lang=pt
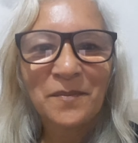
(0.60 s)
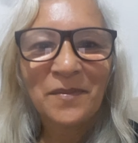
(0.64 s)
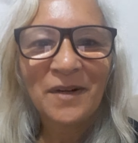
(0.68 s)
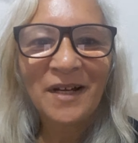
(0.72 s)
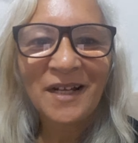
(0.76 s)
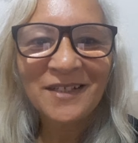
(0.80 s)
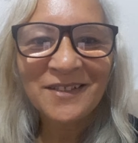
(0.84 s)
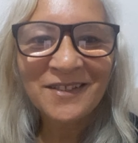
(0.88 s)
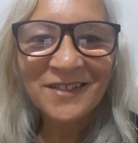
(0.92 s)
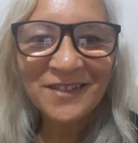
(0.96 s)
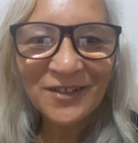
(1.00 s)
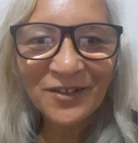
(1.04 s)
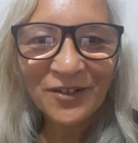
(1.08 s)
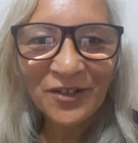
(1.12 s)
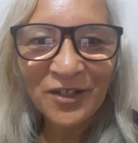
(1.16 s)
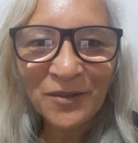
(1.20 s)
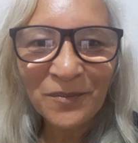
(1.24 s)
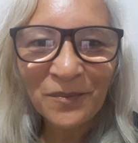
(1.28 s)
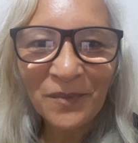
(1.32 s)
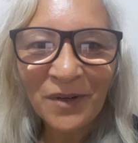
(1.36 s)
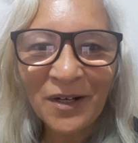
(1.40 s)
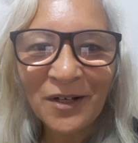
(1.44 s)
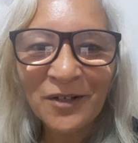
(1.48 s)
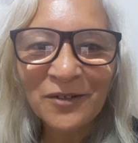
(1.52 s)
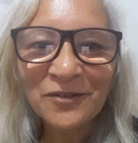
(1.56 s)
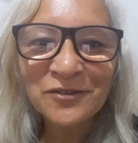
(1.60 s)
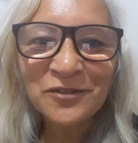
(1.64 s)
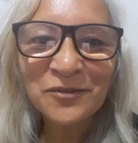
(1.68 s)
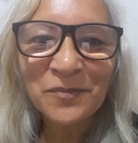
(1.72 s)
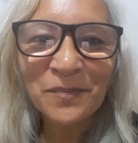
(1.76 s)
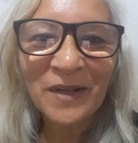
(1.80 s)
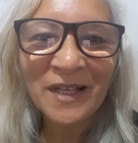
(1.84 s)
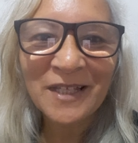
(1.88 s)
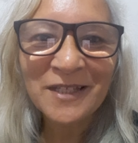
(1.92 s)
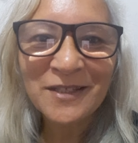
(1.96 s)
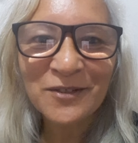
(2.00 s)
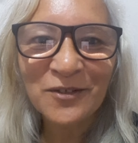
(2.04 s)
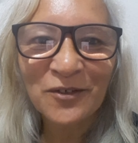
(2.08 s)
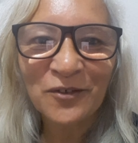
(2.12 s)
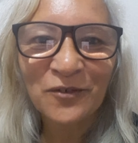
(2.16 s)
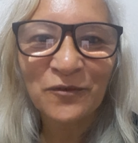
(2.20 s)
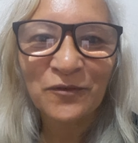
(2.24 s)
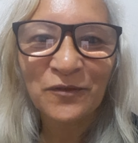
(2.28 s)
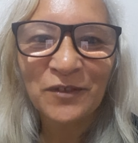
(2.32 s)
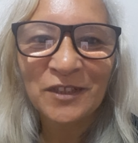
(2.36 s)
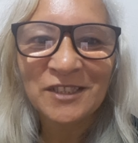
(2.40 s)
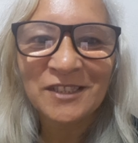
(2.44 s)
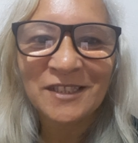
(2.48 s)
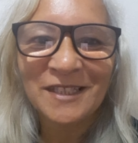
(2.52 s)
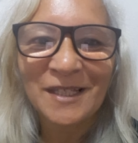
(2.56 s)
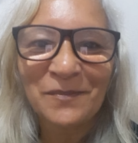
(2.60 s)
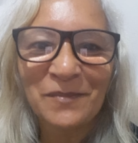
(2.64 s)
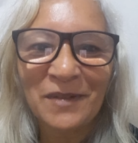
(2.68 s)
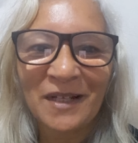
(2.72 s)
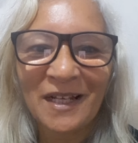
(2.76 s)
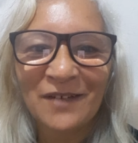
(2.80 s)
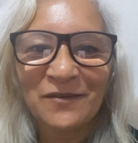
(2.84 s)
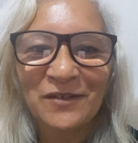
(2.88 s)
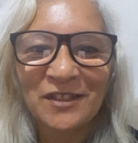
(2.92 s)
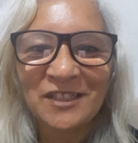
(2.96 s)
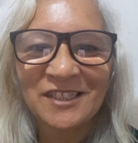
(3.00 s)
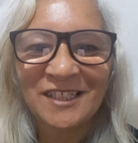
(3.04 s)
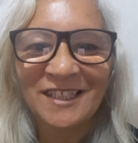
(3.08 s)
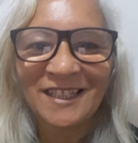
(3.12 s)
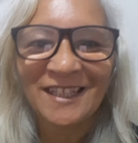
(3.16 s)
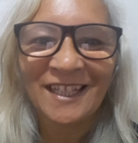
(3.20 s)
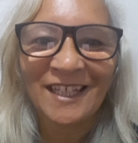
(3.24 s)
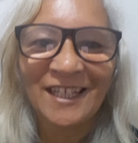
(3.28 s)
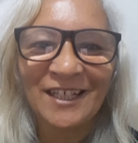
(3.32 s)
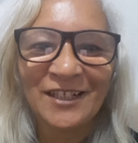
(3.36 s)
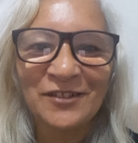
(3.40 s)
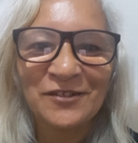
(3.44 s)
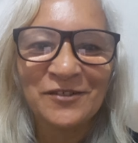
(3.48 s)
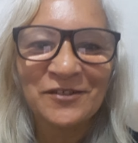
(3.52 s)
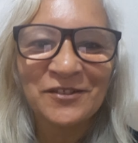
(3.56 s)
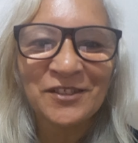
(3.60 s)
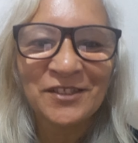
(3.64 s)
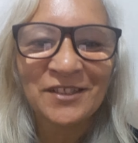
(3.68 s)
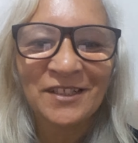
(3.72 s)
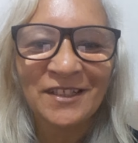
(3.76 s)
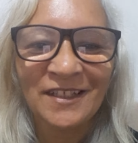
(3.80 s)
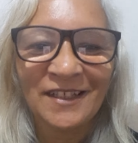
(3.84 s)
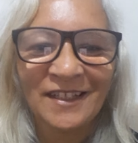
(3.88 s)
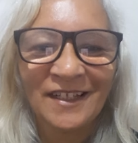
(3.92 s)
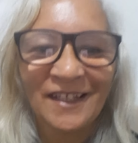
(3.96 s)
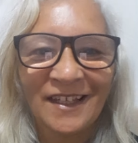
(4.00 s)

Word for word: Paz, Senhor, irmãos, paz, seu ouvinte da palavra de Deus.